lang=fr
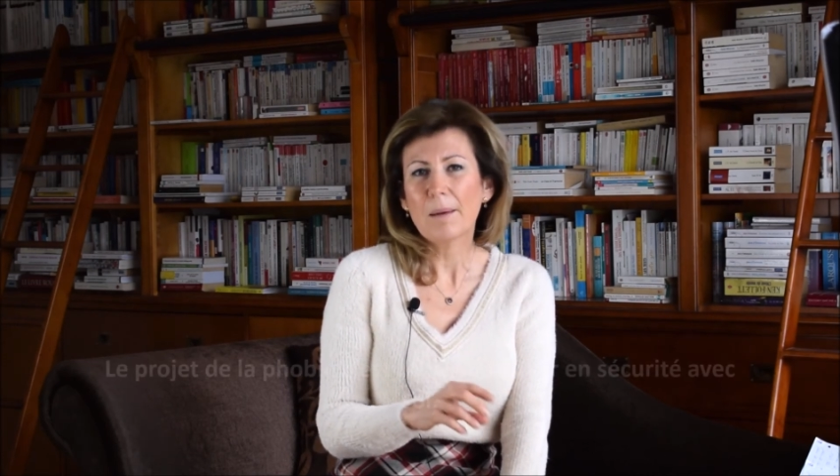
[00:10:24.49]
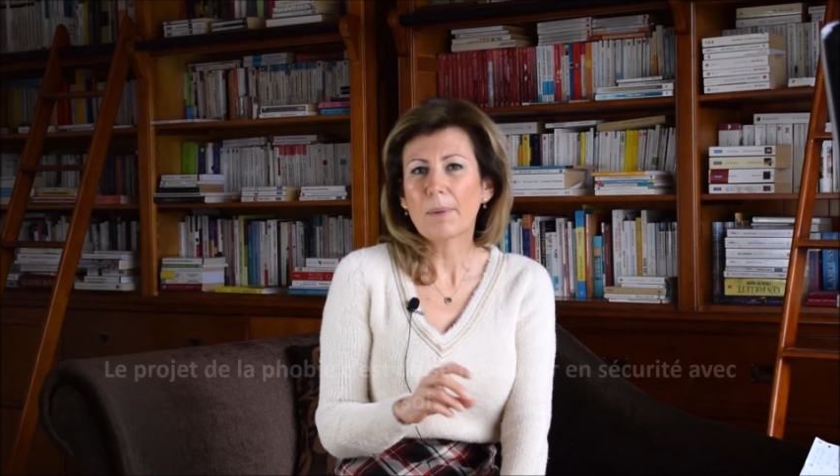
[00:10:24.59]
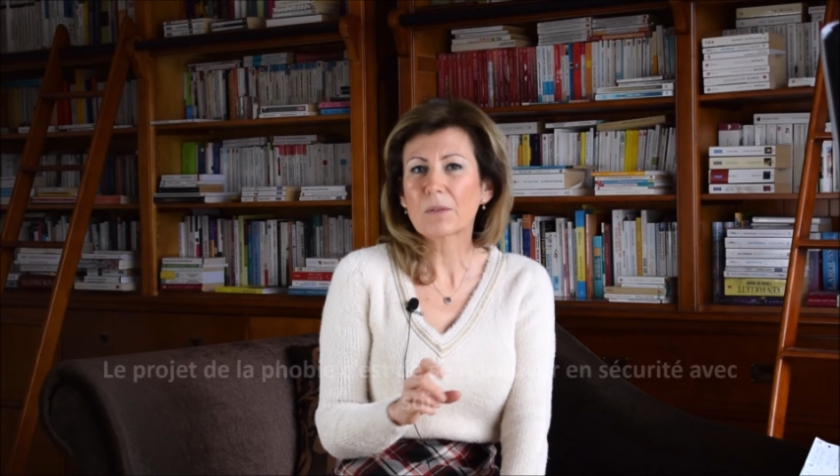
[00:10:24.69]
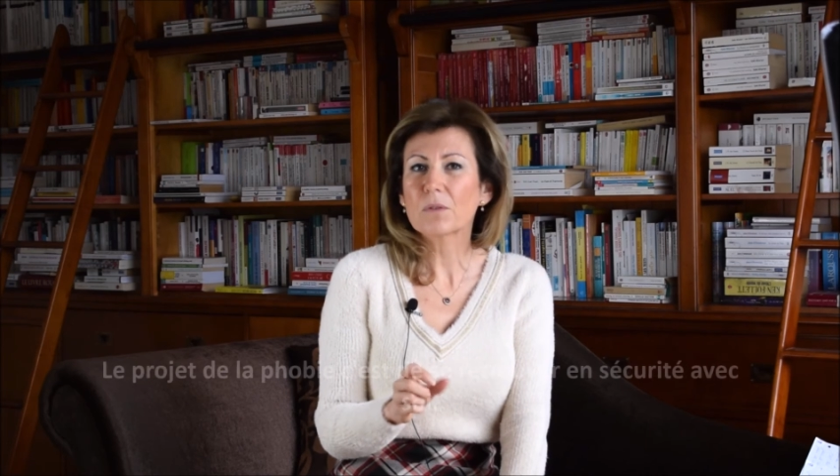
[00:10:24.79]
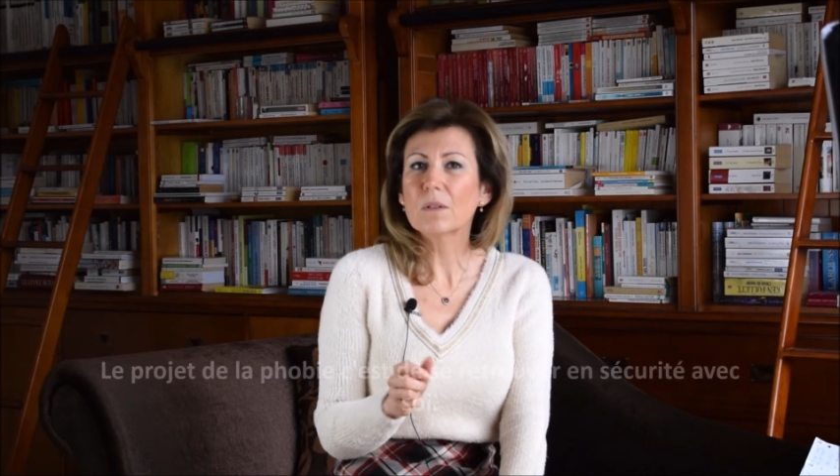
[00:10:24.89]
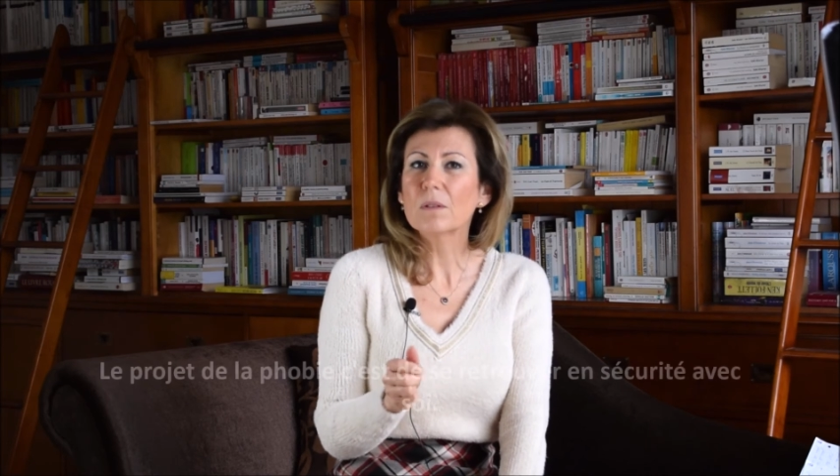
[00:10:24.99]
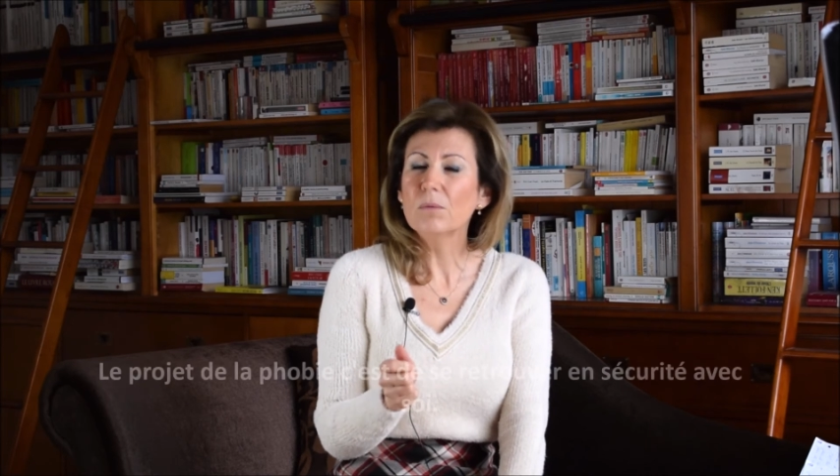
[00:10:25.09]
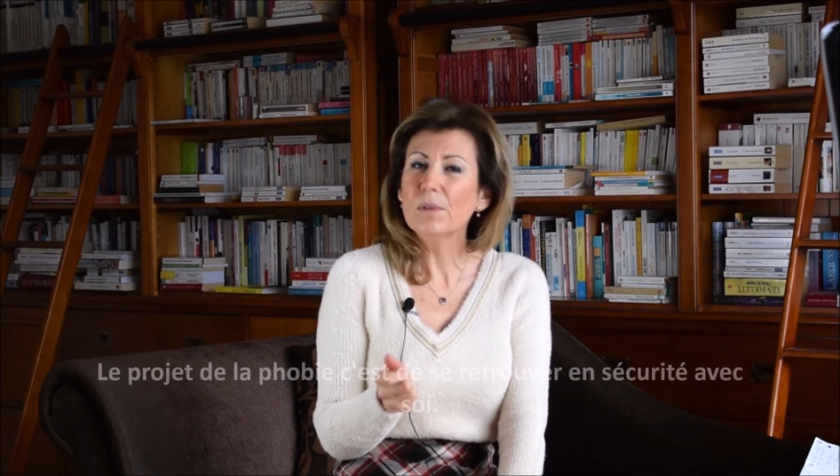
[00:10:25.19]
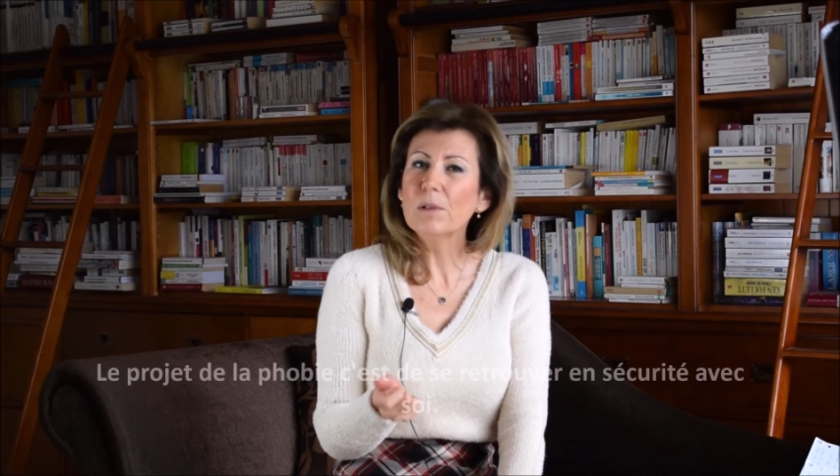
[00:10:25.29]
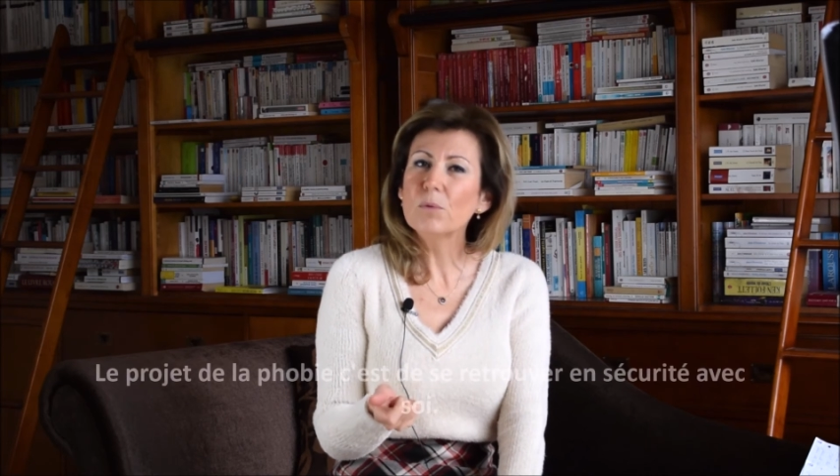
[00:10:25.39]
Parce que c'est
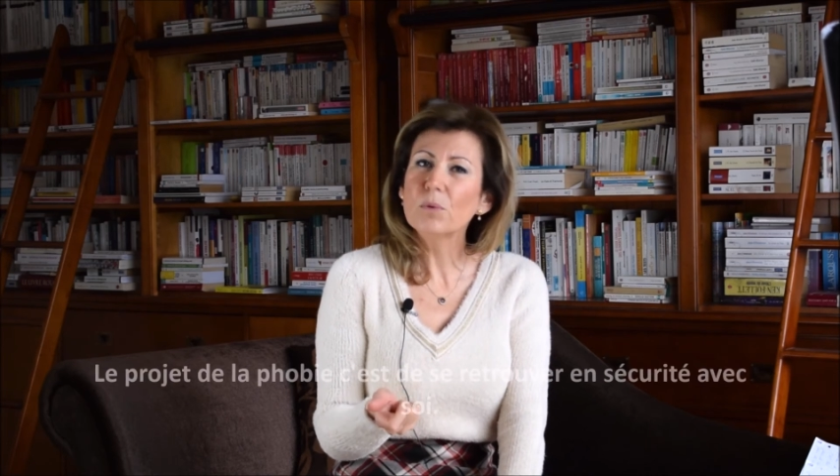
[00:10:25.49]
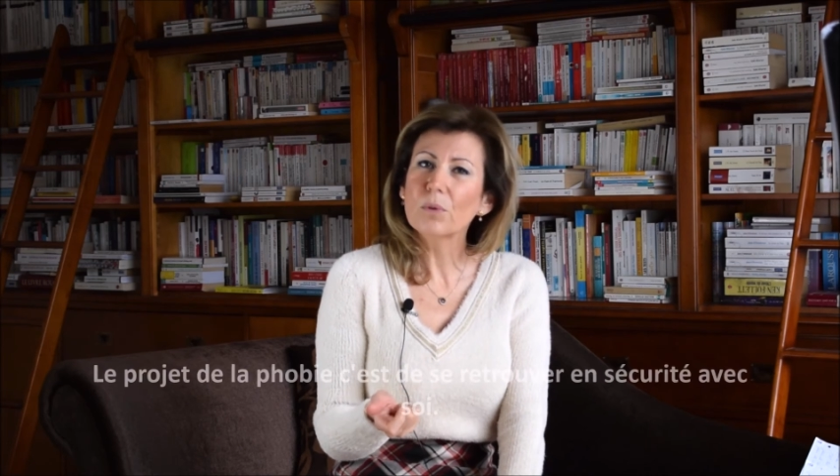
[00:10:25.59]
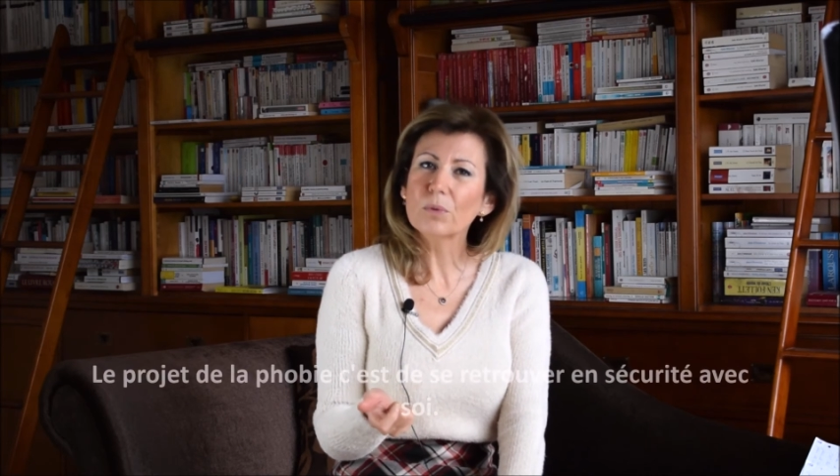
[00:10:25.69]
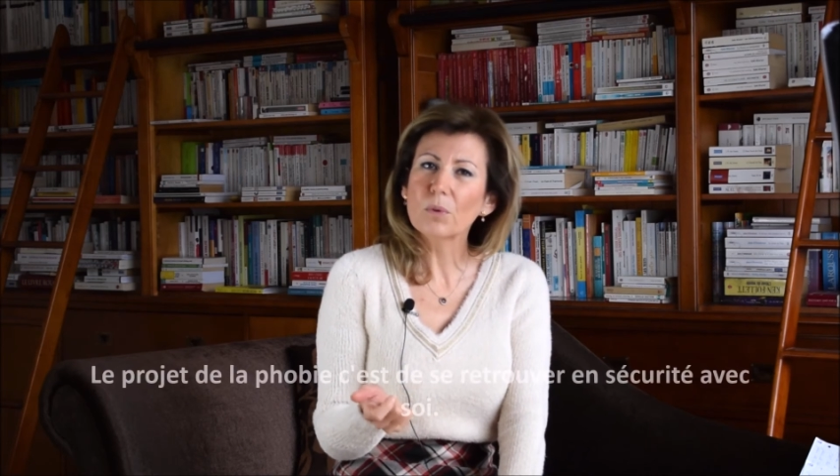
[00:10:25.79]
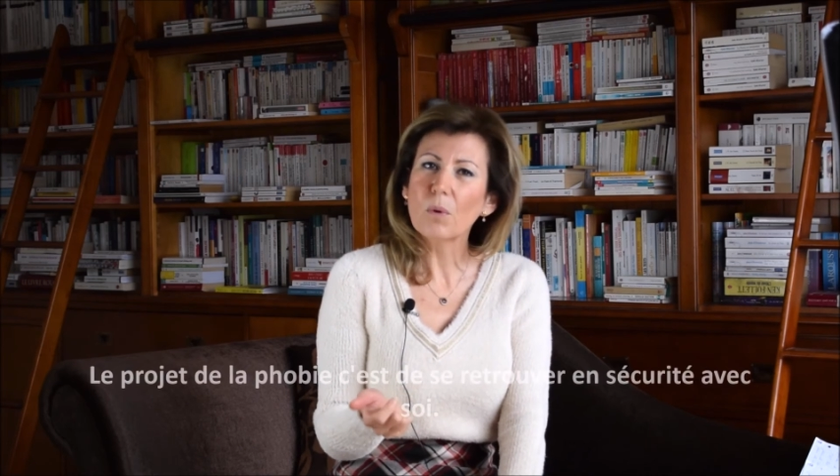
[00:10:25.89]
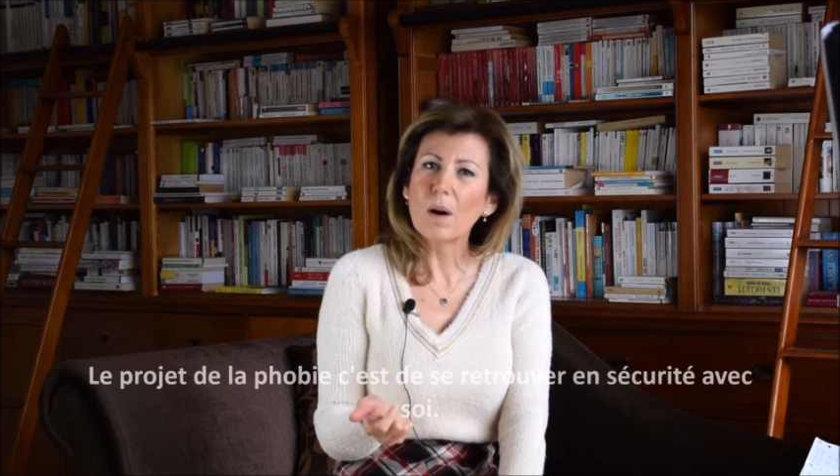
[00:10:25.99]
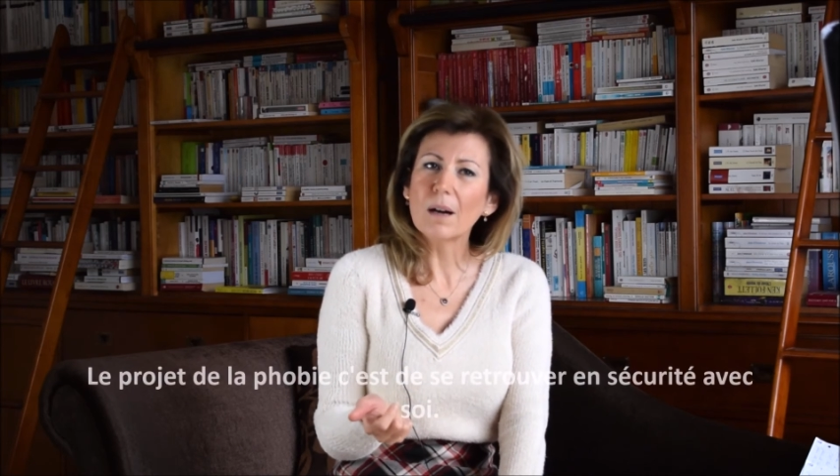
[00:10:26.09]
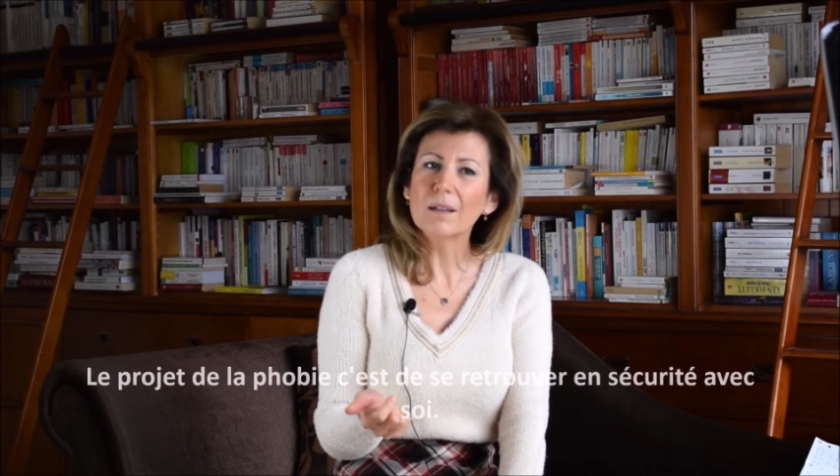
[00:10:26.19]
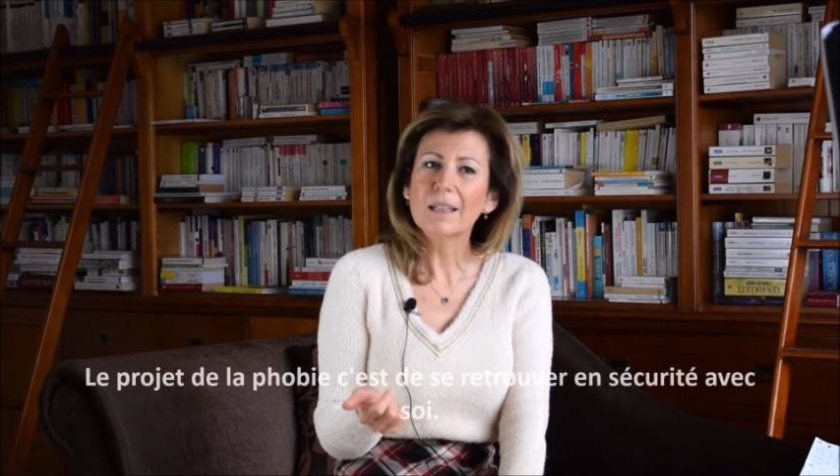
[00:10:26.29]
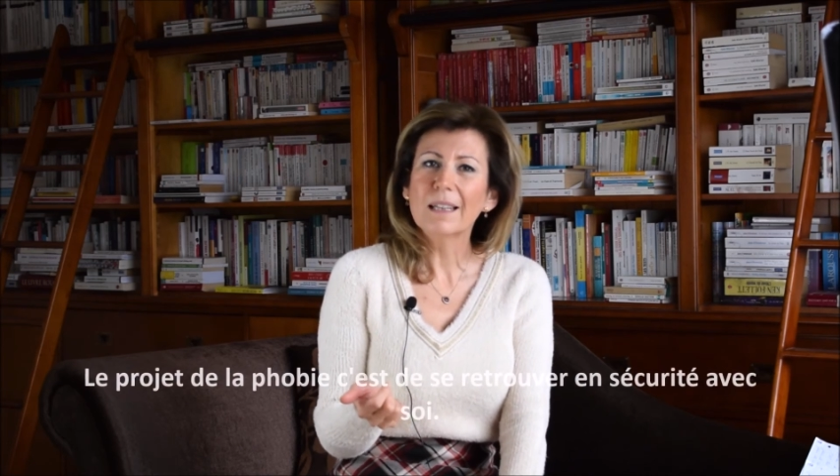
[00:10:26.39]
une illusion de croire